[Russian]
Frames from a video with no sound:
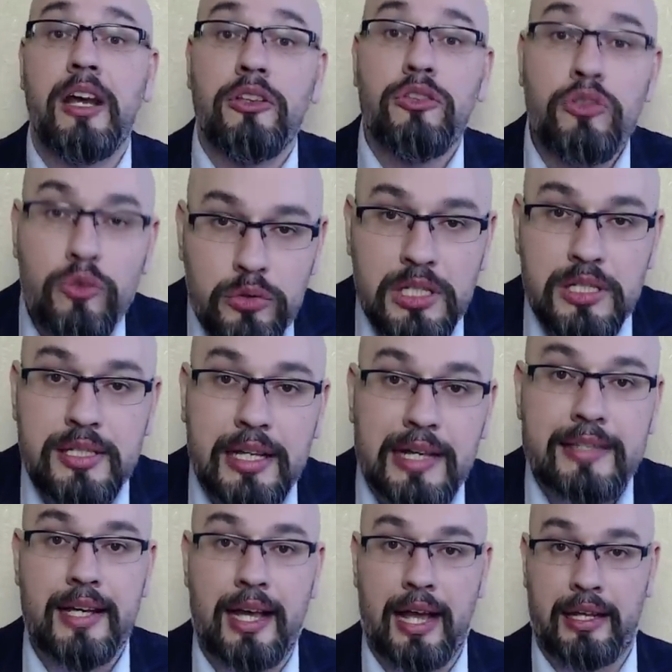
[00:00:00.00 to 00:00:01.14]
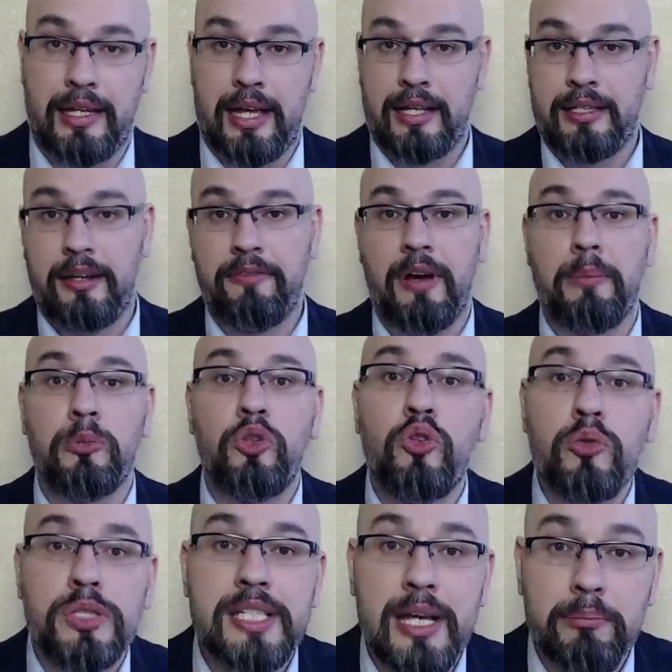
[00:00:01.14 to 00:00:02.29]
Ну не сказала она вам,
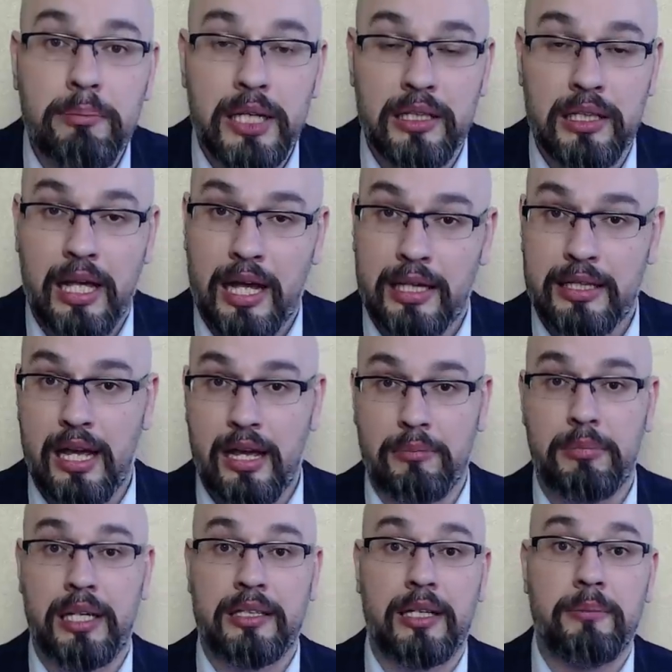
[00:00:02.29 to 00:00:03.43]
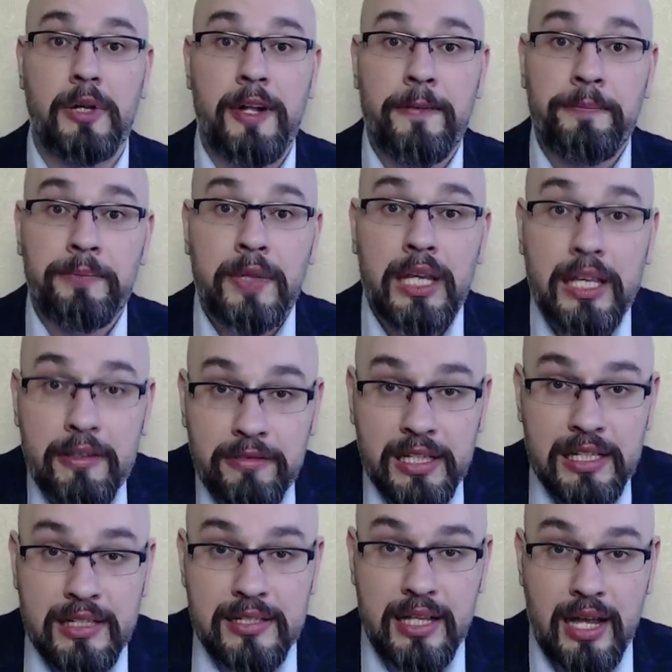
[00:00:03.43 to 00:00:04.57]
ну забыла она об этом и вы
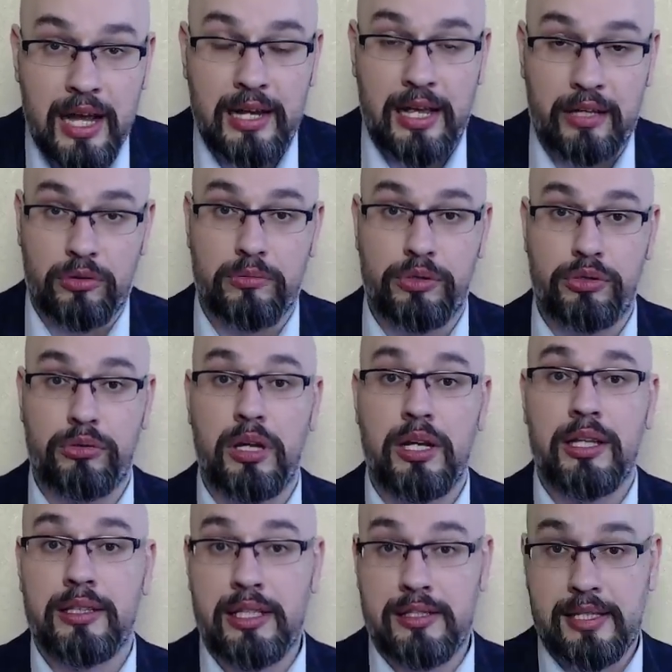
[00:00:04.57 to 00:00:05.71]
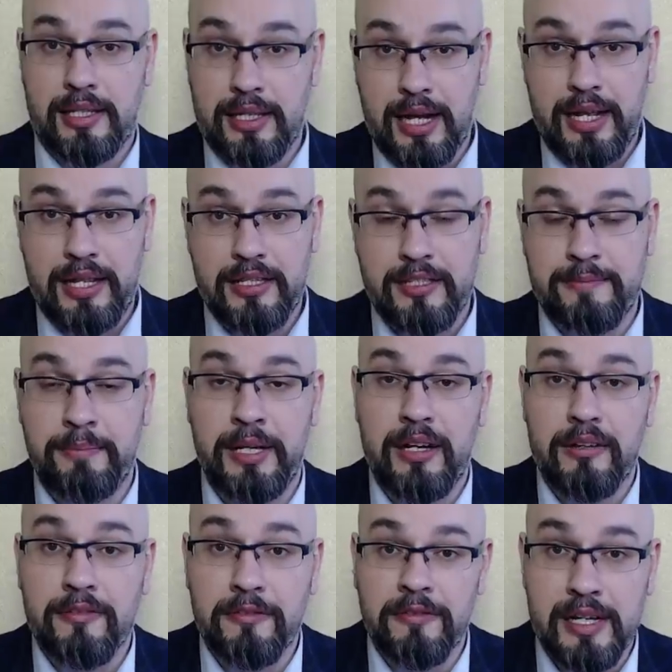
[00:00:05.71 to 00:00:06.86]
не знали о том, что ТЦК СП
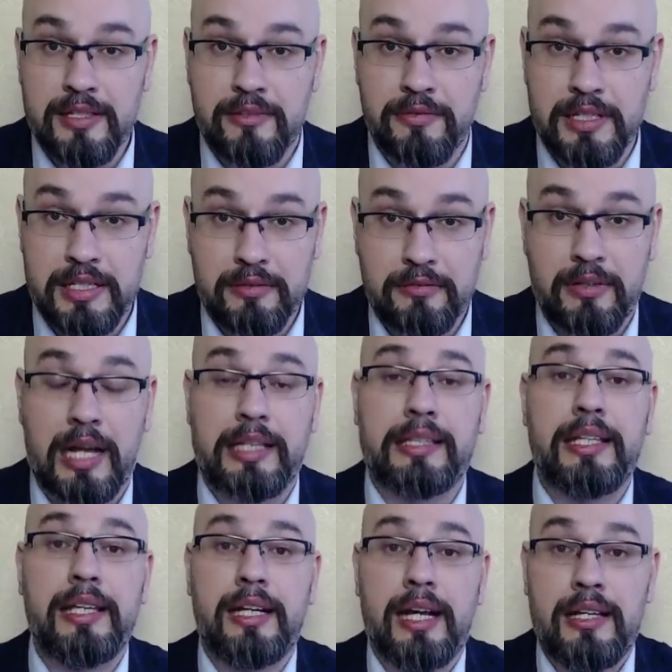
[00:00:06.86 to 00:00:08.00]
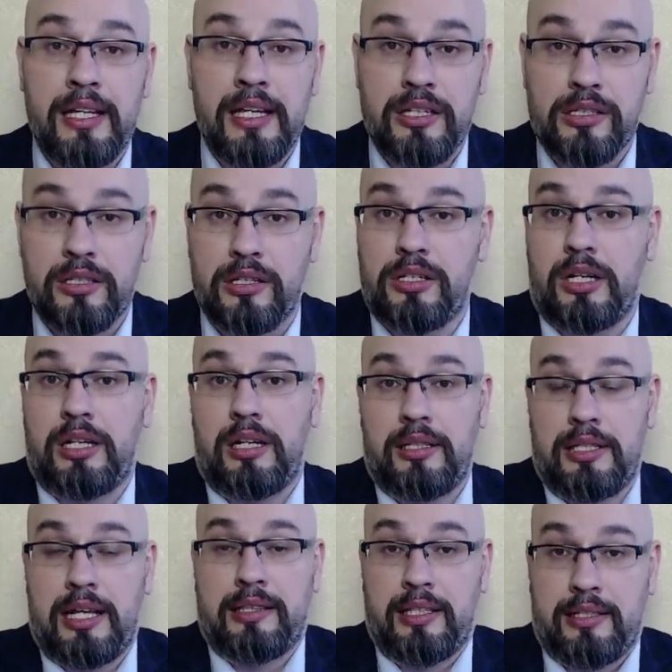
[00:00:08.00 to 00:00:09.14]
вас вызывает. И, конечно же,
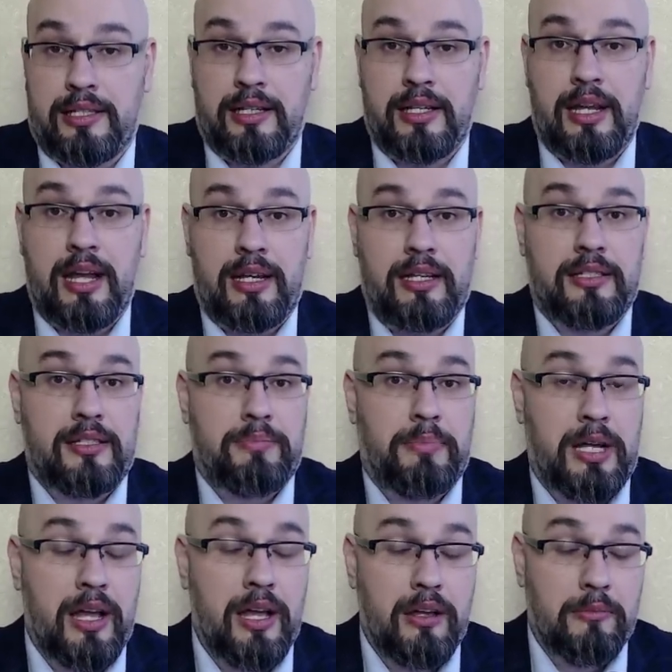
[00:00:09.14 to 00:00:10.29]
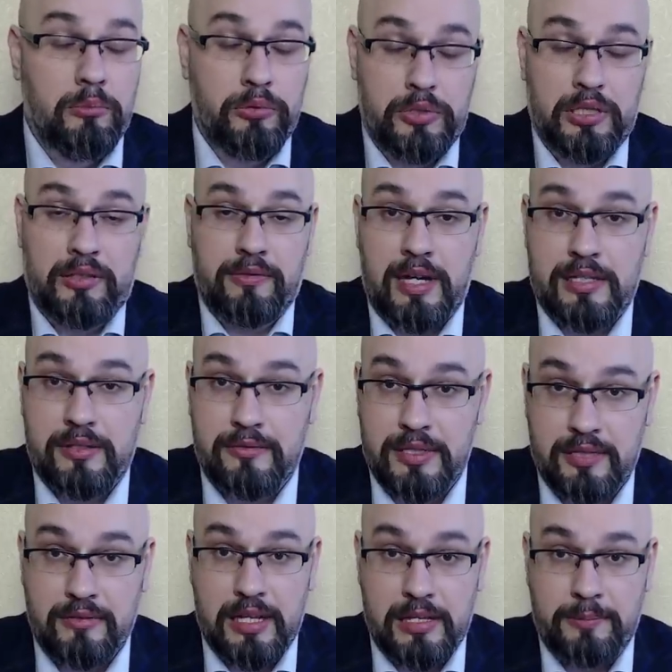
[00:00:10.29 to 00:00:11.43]
когда ТЦК СП будет вас
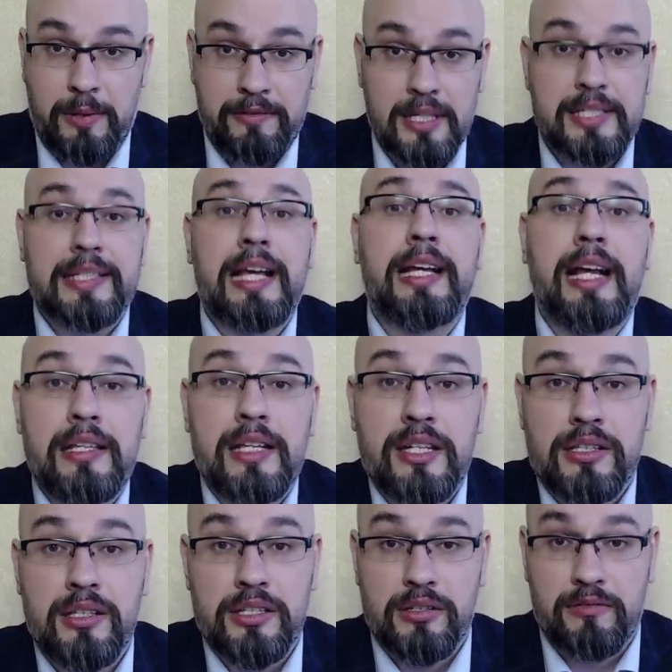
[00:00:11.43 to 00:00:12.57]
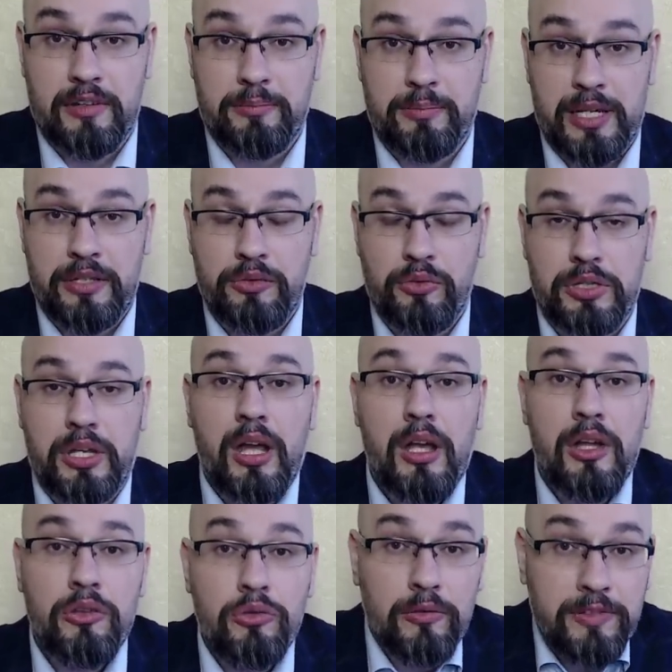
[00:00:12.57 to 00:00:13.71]
вызывать повесткой, конечно же, вы пойдете.
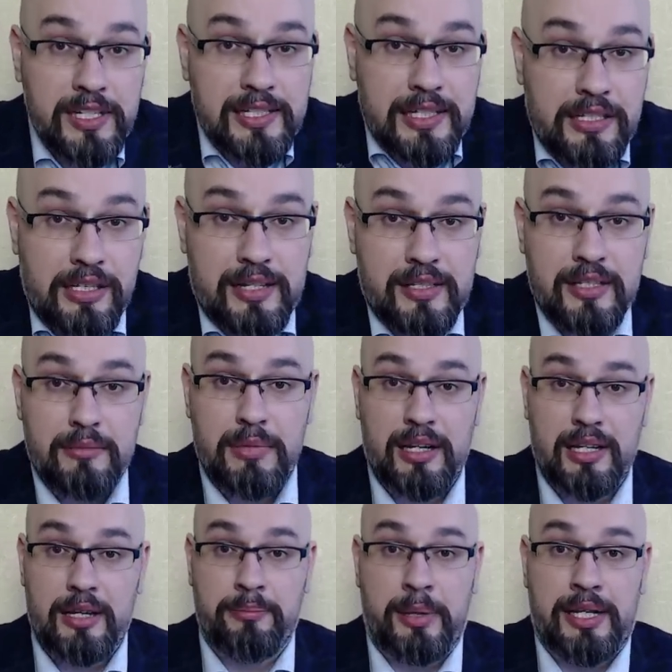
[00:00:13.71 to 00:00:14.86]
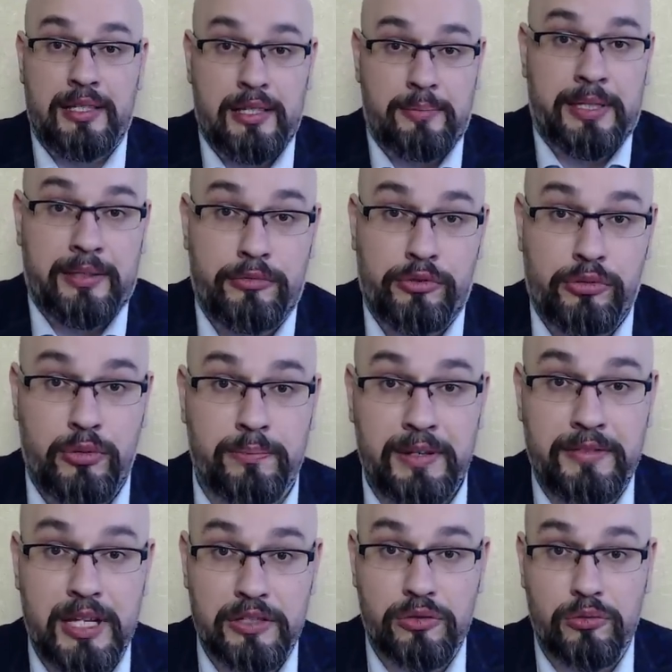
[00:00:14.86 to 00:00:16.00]
Но вы сейчас не могли пойти, потому что
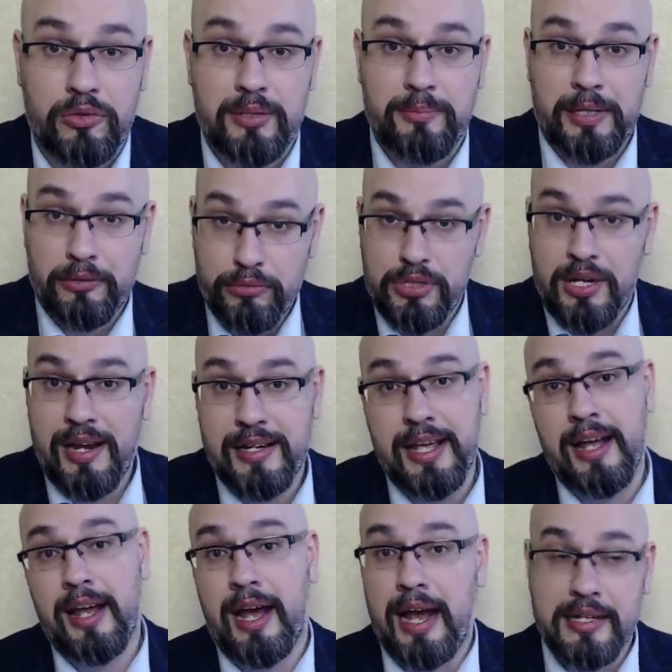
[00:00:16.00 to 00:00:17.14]
повестку не получали, а